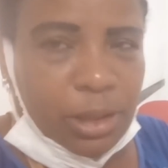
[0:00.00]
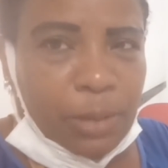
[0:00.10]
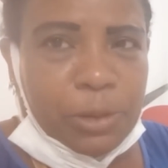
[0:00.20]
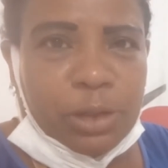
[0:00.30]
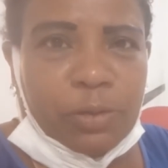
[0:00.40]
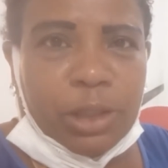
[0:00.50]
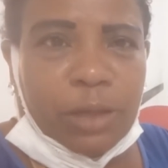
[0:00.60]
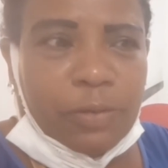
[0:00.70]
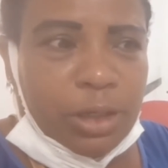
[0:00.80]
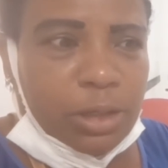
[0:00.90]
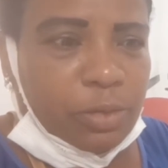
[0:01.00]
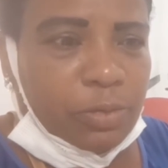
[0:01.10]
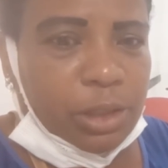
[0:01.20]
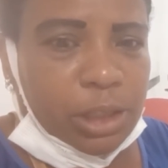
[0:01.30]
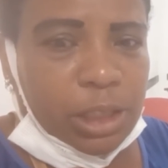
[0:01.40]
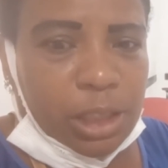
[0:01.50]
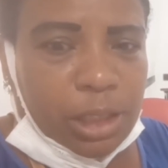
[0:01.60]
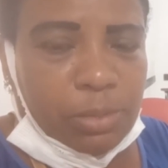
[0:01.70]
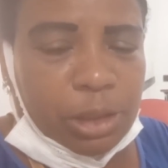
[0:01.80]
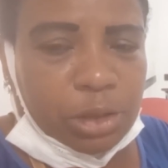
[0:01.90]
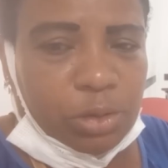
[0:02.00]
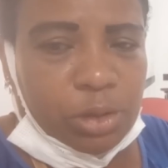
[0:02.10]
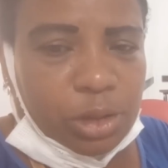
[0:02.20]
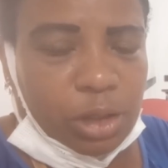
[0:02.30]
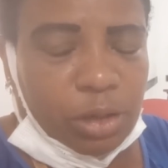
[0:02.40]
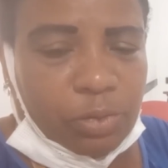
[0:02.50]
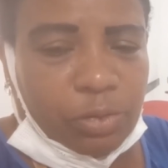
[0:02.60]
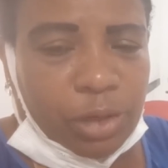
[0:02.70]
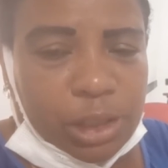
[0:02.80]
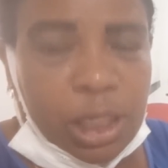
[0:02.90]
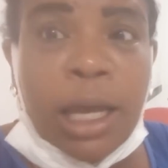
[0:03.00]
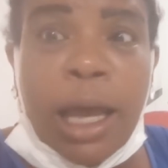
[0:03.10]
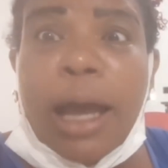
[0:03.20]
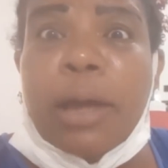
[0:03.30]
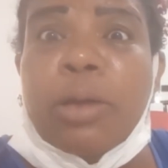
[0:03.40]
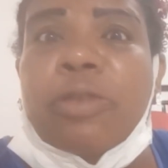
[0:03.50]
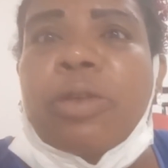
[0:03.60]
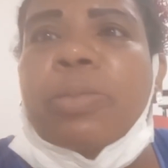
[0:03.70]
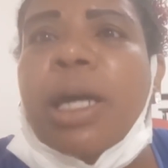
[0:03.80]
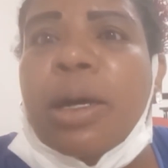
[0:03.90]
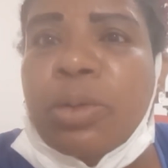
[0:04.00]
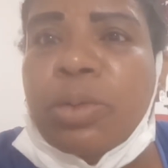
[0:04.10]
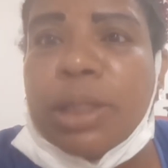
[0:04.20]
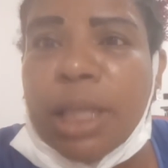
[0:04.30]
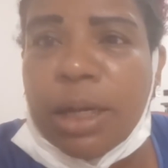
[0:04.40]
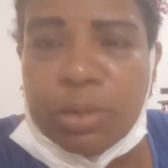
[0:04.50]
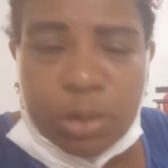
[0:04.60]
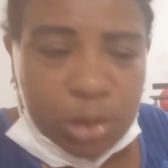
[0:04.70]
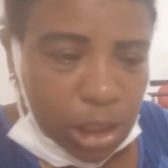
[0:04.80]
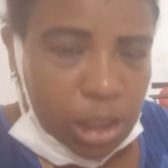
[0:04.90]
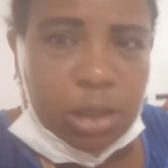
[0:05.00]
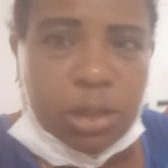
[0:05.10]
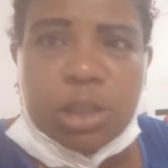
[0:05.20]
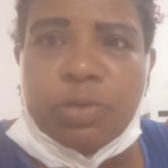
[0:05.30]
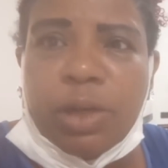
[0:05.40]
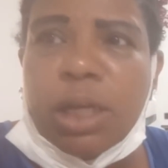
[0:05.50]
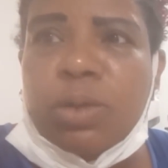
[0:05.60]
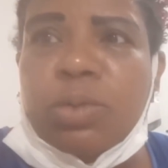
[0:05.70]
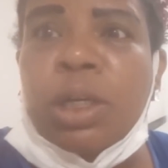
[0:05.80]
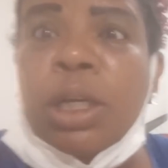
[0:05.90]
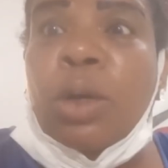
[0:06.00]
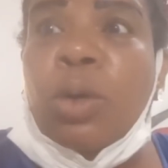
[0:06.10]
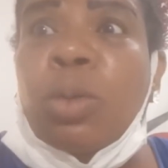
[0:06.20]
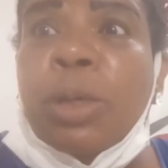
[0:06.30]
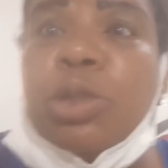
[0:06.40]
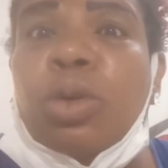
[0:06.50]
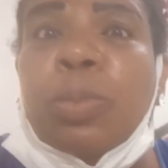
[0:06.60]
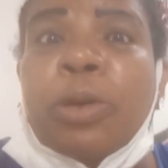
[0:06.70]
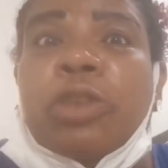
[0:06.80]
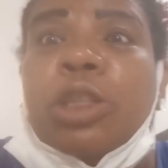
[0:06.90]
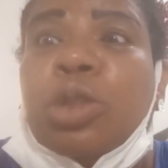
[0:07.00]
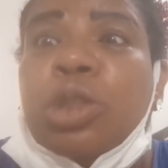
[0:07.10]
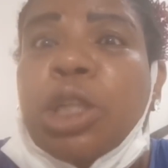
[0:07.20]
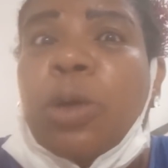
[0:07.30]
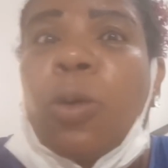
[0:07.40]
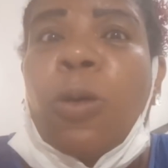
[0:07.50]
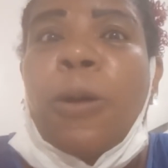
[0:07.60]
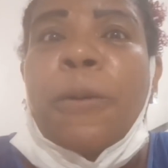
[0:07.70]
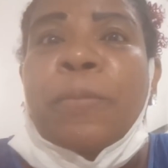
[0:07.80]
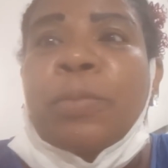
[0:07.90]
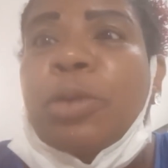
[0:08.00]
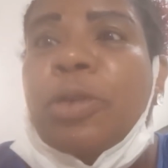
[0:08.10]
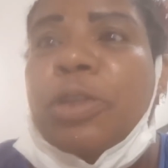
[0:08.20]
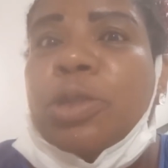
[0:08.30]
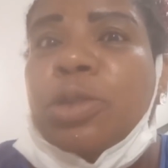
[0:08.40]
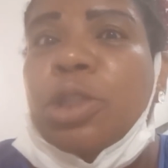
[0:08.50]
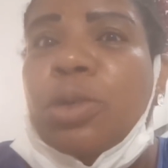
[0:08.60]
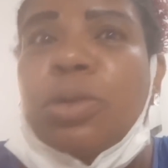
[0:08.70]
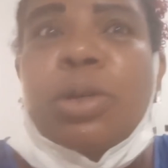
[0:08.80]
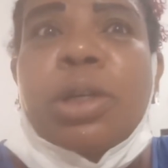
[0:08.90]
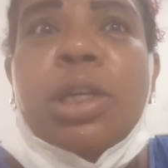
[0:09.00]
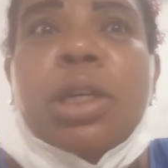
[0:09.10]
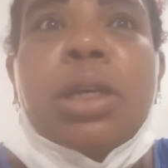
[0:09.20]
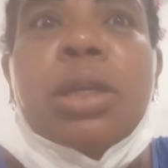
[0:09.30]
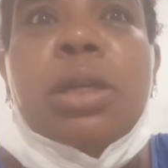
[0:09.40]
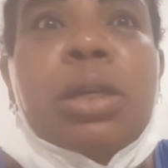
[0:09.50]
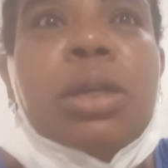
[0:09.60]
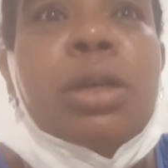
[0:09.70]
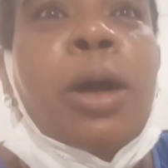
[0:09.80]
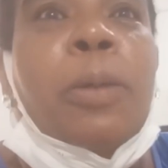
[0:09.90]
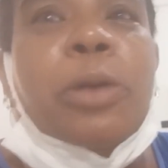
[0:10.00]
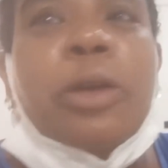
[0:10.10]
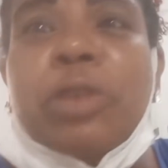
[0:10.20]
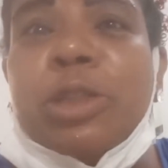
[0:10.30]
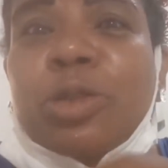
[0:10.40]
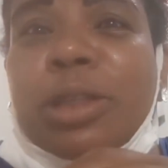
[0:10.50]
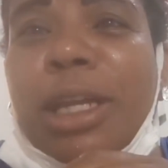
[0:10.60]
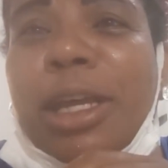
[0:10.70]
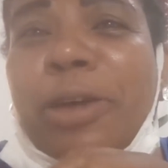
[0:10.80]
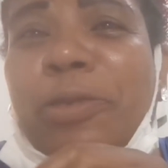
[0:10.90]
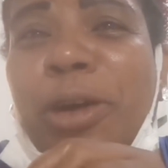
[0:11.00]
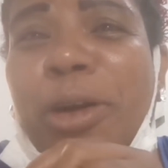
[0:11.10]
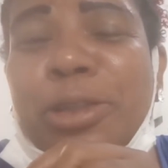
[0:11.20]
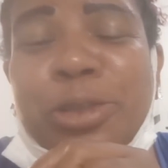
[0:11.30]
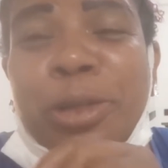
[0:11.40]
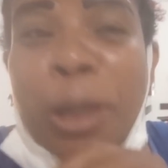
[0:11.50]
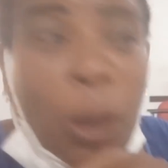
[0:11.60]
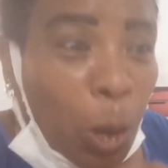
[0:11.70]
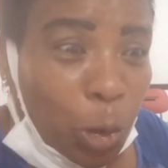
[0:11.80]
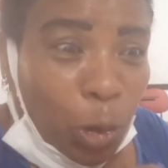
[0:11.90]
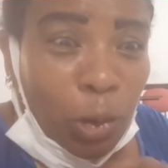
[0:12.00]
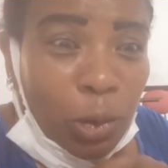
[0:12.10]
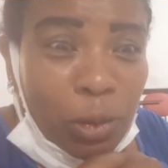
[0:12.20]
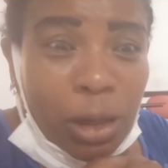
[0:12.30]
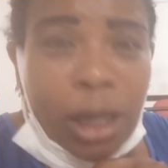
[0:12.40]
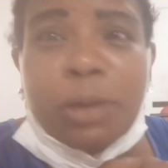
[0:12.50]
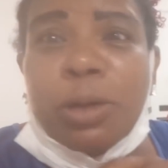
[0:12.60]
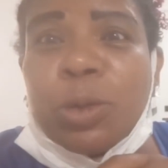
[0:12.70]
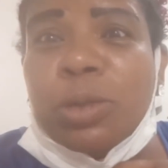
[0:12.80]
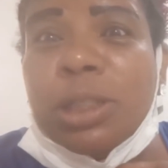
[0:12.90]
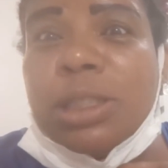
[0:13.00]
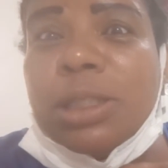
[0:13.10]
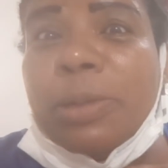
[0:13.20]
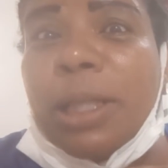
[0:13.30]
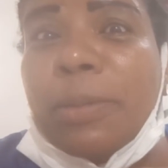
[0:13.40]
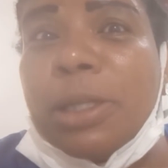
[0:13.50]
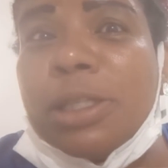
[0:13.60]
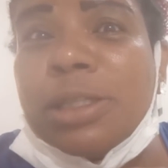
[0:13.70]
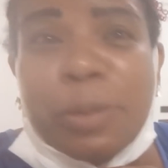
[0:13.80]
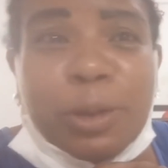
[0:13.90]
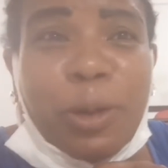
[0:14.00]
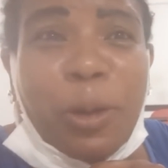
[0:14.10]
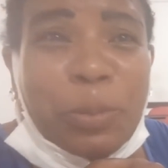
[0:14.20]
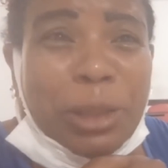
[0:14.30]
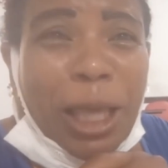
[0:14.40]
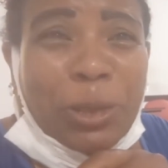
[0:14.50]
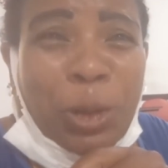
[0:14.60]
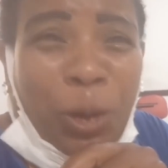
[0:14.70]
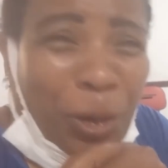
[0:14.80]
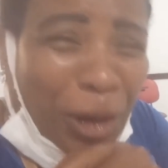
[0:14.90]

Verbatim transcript: Depois eu vou estar tá falando com vocês aqui mais coisas, o que, é que eu vou fazer. Ah, mas vamos na rua, tá? Quando eu sair daqui, a gente vai na rua. Começou, o professor chegou. O professor chegou. Ih, professor tá nervoso. Entornou a água tudo em cima da mesa, em cima do computador.